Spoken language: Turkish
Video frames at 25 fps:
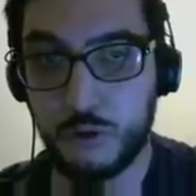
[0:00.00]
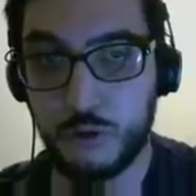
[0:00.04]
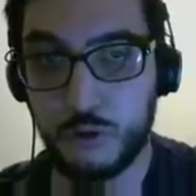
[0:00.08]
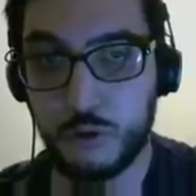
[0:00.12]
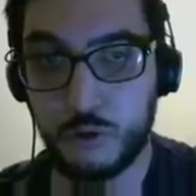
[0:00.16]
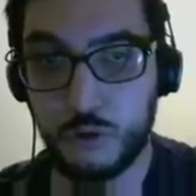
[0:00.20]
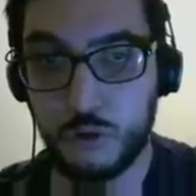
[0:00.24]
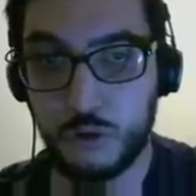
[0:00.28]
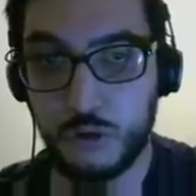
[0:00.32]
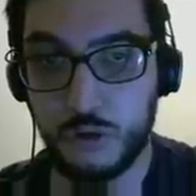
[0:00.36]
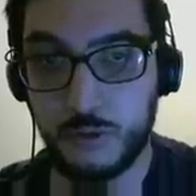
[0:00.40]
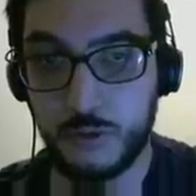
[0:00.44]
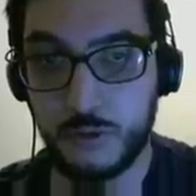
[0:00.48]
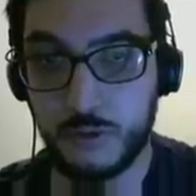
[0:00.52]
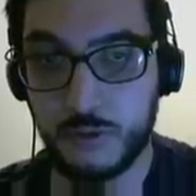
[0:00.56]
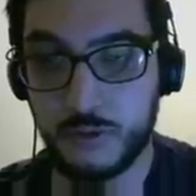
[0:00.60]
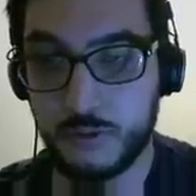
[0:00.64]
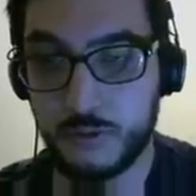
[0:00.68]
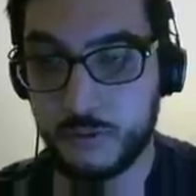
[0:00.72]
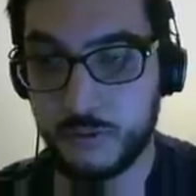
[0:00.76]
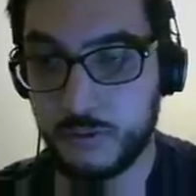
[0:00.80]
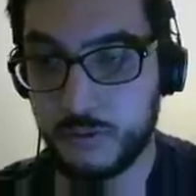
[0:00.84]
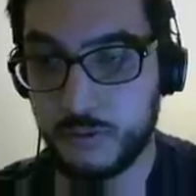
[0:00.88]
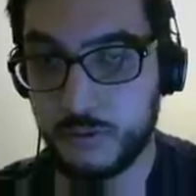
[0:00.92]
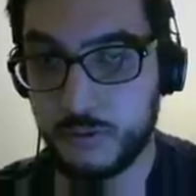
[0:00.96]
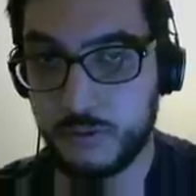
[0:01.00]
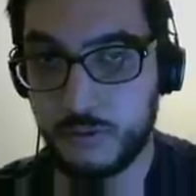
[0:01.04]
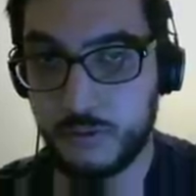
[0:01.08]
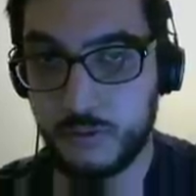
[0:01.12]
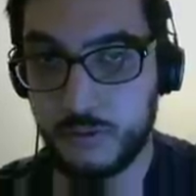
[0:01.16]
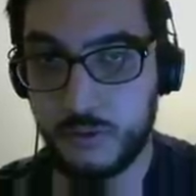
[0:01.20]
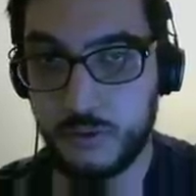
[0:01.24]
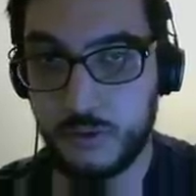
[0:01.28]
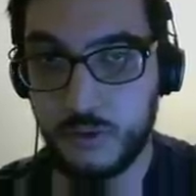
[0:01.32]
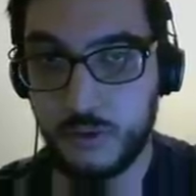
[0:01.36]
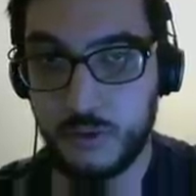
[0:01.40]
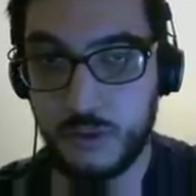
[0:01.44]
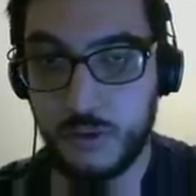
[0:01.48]
konusunda mı? Evet evet.
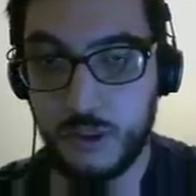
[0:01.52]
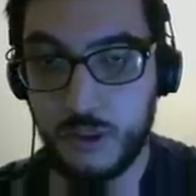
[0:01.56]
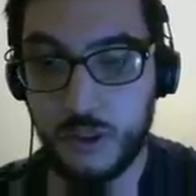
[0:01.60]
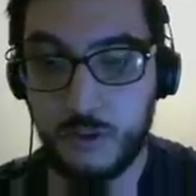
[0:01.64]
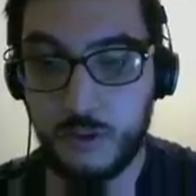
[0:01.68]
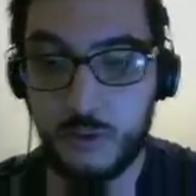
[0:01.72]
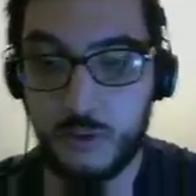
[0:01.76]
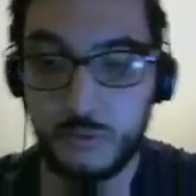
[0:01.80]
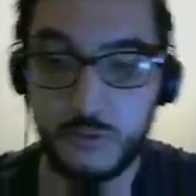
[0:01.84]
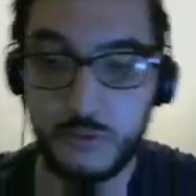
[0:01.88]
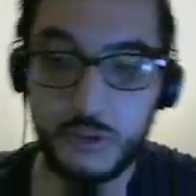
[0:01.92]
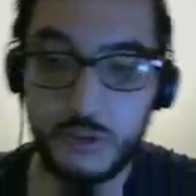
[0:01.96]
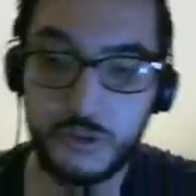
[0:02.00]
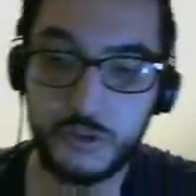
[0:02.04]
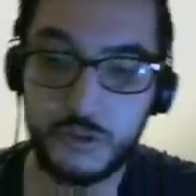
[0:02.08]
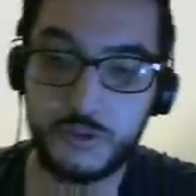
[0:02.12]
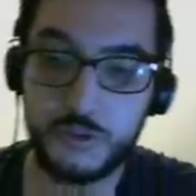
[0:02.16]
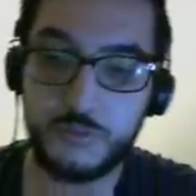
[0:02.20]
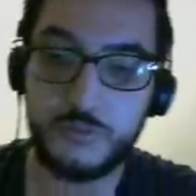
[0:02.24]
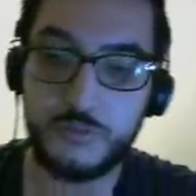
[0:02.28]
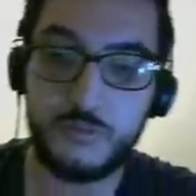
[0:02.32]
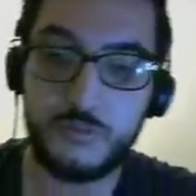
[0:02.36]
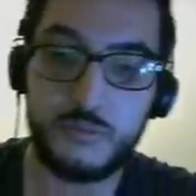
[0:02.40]
Tamamdır.